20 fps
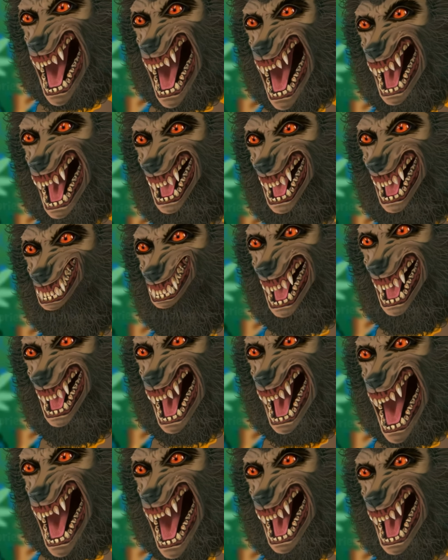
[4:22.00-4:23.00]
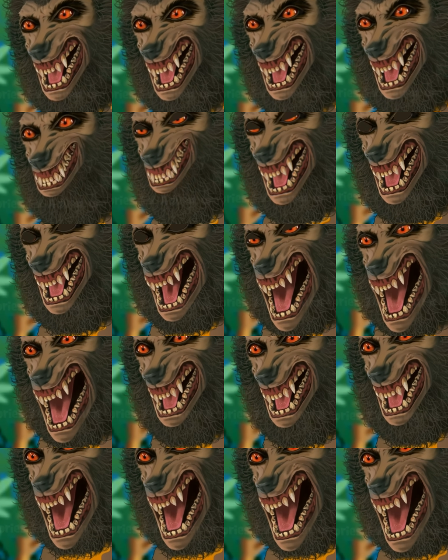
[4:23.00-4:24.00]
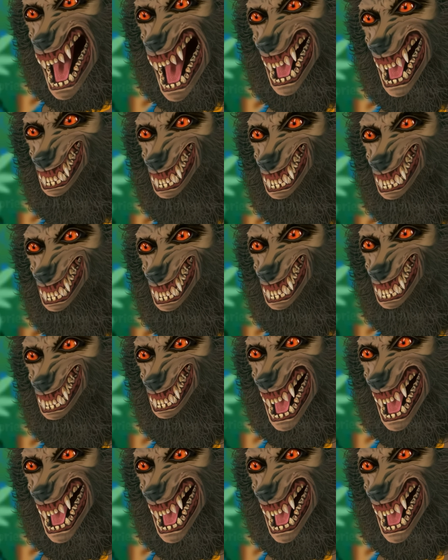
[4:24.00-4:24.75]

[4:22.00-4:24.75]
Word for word: इतने खून से आ,